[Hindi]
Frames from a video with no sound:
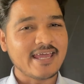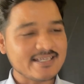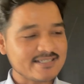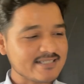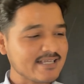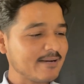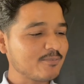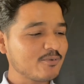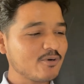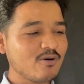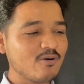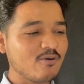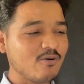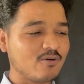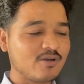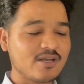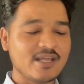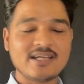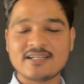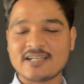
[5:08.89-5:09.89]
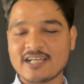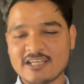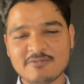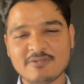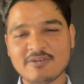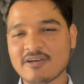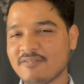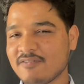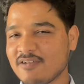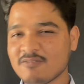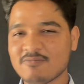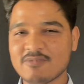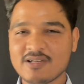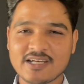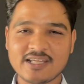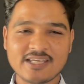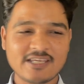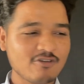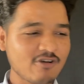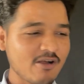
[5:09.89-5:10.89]
ऐसा आपको ऑनलाइन कहीं भी अवेलेबल
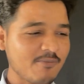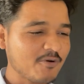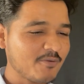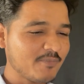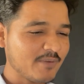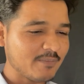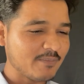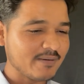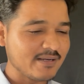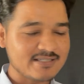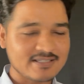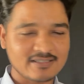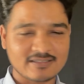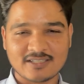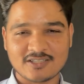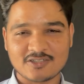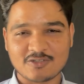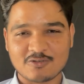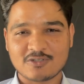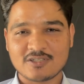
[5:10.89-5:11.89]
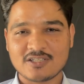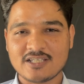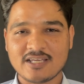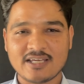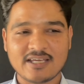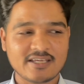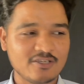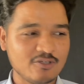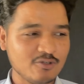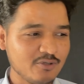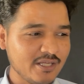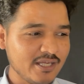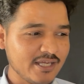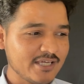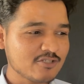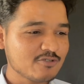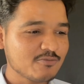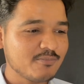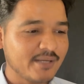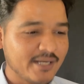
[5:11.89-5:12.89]
नहीं है और आपको मिल भी नहीं सकता क्योंकि ये एक यूनिक
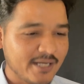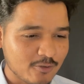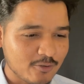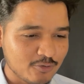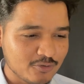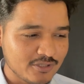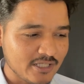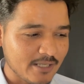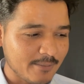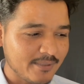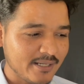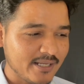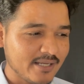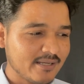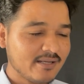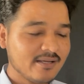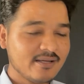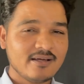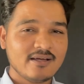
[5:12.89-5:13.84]
है जो मैंने खुद ने अपने